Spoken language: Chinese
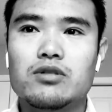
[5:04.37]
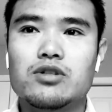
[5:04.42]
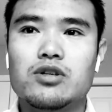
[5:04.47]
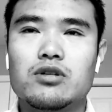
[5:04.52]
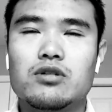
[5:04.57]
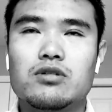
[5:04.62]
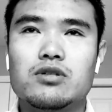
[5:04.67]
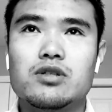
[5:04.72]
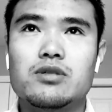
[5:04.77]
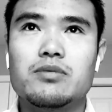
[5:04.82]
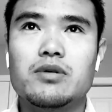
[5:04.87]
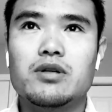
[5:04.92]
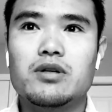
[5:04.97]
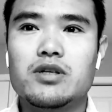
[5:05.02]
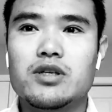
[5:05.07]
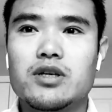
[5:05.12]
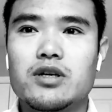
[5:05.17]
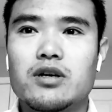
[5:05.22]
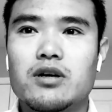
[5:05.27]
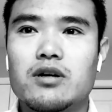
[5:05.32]
要交到这边的
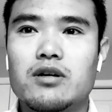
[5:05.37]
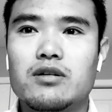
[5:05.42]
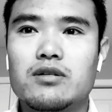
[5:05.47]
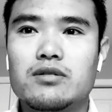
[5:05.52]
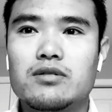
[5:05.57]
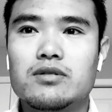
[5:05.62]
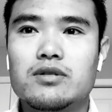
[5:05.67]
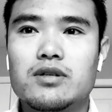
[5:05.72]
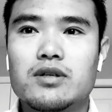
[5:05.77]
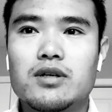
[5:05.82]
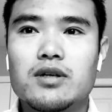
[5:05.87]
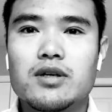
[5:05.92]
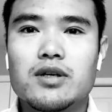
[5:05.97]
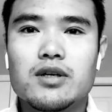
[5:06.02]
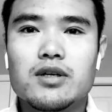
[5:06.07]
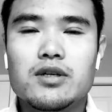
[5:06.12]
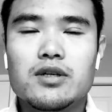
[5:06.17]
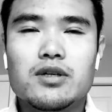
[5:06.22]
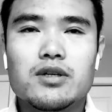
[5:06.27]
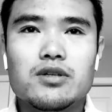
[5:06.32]
银行，
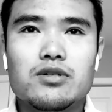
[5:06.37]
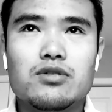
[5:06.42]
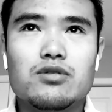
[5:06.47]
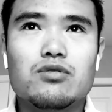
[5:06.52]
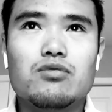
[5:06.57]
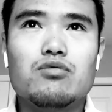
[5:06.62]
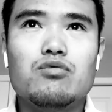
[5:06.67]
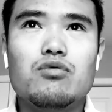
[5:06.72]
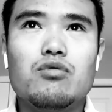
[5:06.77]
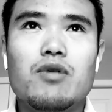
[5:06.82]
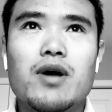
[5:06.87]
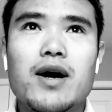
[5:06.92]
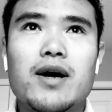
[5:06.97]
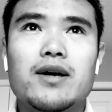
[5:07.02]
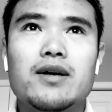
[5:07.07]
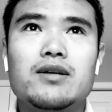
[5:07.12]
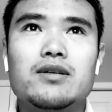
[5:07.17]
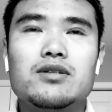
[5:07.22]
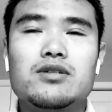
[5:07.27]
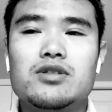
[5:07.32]
有五
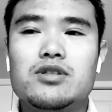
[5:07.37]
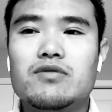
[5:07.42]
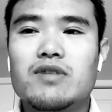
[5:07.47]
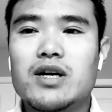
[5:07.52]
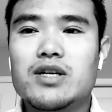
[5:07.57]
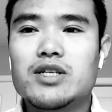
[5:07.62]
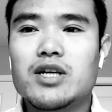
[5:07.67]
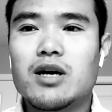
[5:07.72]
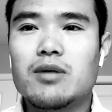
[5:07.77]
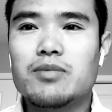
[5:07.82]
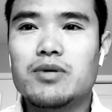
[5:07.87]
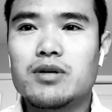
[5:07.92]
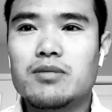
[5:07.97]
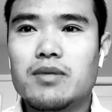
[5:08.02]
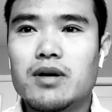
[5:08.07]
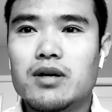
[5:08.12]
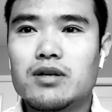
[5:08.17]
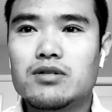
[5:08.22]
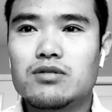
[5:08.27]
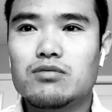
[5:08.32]
万一万加币
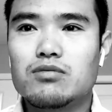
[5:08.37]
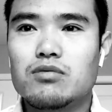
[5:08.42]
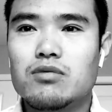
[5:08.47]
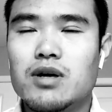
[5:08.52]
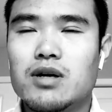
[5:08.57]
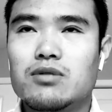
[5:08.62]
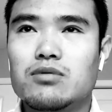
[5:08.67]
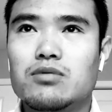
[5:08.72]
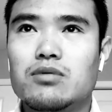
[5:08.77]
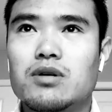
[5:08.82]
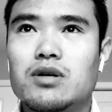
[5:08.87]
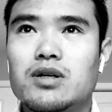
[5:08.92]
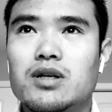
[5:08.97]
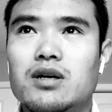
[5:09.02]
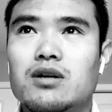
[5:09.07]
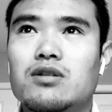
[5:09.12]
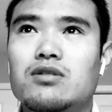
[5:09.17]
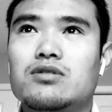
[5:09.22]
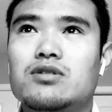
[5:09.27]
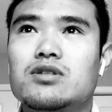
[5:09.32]
吧，有五万多，
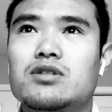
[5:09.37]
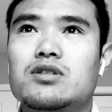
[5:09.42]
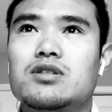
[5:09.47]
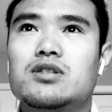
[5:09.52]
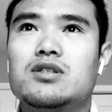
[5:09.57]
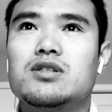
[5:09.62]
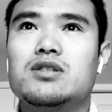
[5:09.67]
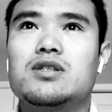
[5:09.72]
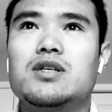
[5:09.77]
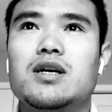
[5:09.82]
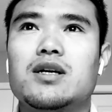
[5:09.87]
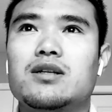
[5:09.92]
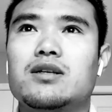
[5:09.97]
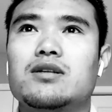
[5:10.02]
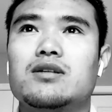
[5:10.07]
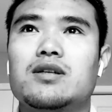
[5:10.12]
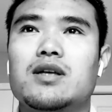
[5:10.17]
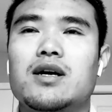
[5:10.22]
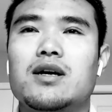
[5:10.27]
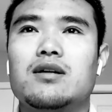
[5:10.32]
然后你自己再
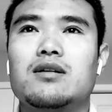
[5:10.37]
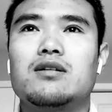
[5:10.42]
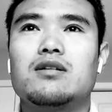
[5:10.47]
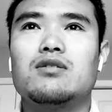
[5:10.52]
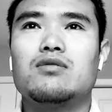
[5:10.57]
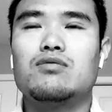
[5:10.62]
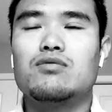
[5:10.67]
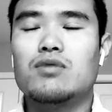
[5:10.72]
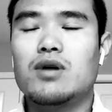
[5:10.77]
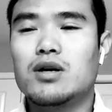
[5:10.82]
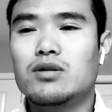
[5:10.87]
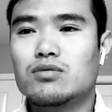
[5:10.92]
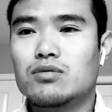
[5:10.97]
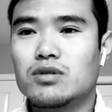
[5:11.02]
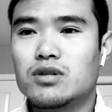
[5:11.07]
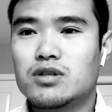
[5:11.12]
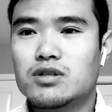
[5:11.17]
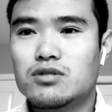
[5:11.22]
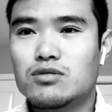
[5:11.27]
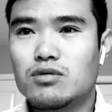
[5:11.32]
得带个五万多
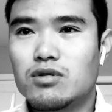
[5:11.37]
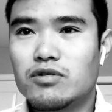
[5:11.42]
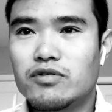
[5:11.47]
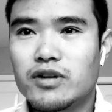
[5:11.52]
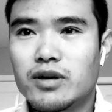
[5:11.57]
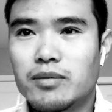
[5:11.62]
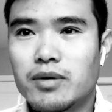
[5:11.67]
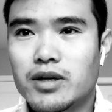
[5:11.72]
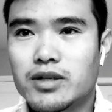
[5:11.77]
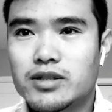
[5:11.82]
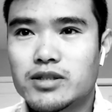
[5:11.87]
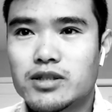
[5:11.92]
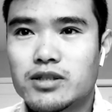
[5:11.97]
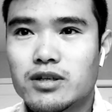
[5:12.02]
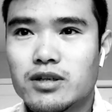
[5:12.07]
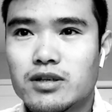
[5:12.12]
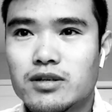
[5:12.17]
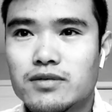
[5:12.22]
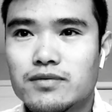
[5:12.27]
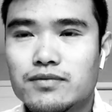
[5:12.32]
的生活费吧，这是。
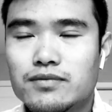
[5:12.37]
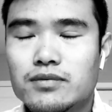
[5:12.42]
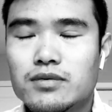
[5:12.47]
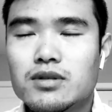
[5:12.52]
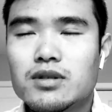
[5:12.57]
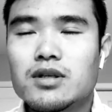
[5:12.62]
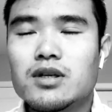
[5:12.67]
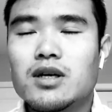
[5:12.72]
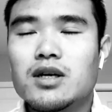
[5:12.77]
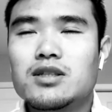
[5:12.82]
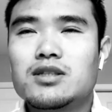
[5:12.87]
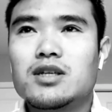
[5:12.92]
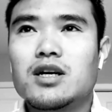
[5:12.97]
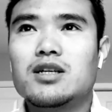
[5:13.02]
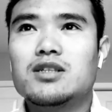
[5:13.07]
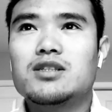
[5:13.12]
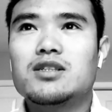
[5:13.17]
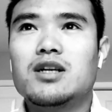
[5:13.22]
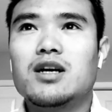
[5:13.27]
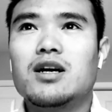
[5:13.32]

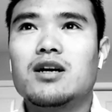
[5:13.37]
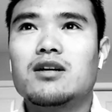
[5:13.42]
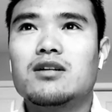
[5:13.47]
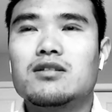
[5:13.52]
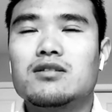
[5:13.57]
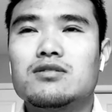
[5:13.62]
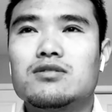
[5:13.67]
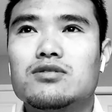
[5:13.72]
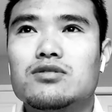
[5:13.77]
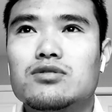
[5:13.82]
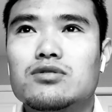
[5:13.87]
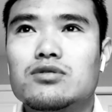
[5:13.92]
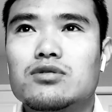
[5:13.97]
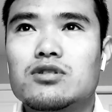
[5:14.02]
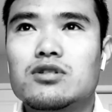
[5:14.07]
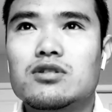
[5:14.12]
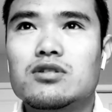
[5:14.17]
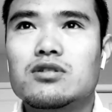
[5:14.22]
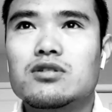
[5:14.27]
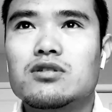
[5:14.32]
加起来可能就
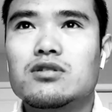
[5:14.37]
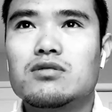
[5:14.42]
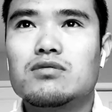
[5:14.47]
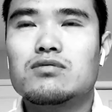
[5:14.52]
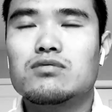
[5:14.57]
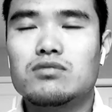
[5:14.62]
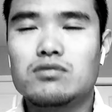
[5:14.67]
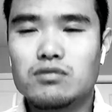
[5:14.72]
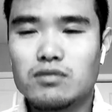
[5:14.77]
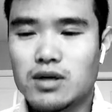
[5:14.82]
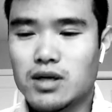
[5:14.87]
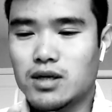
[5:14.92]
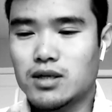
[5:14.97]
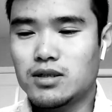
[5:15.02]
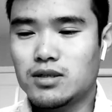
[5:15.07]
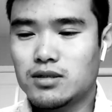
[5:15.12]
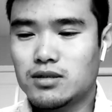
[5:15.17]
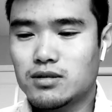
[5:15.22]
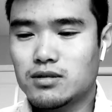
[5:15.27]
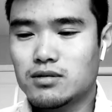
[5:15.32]
是五万，
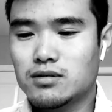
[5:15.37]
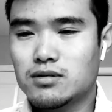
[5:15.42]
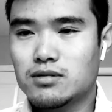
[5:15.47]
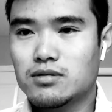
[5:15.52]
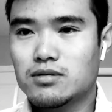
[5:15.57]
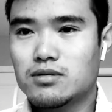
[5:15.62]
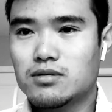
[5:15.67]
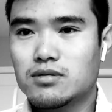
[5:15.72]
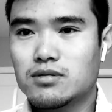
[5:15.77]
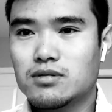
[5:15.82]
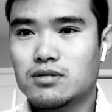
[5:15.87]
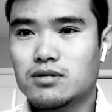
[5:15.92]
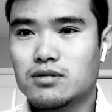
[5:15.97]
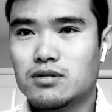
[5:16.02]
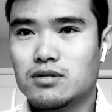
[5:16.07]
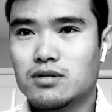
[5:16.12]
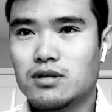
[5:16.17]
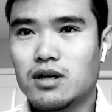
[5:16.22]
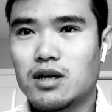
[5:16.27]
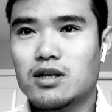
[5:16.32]

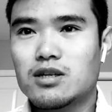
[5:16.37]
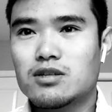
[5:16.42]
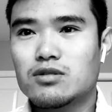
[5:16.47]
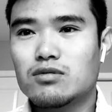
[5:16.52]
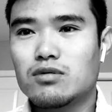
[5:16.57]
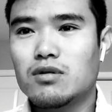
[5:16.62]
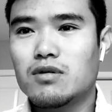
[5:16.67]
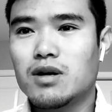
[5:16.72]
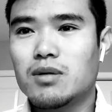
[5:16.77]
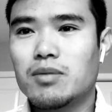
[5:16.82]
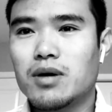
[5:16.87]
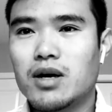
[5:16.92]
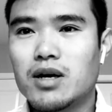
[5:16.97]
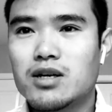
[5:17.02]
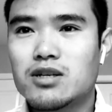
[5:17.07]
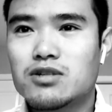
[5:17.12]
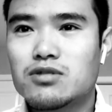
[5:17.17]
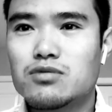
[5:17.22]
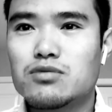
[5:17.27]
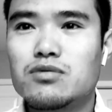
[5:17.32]
二十多万吧，
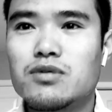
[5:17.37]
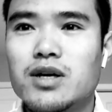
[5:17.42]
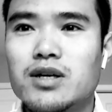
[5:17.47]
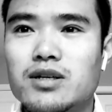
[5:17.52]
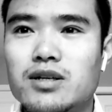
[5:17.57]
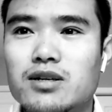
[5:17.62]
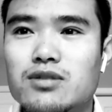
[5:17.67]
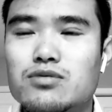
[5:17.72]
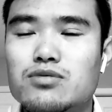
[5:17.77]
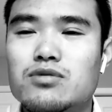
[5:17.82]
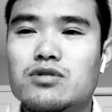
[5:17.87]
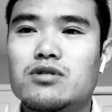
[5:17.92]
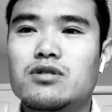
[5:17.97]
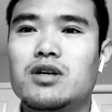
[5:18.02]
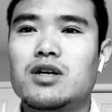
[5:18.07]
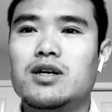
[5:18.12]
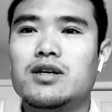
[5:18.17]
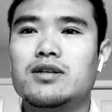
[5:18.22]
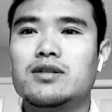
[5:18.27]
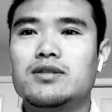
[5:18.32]
二十五万应该足够
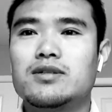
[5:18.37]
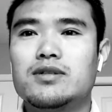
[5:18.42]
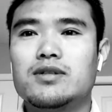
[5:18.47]
了。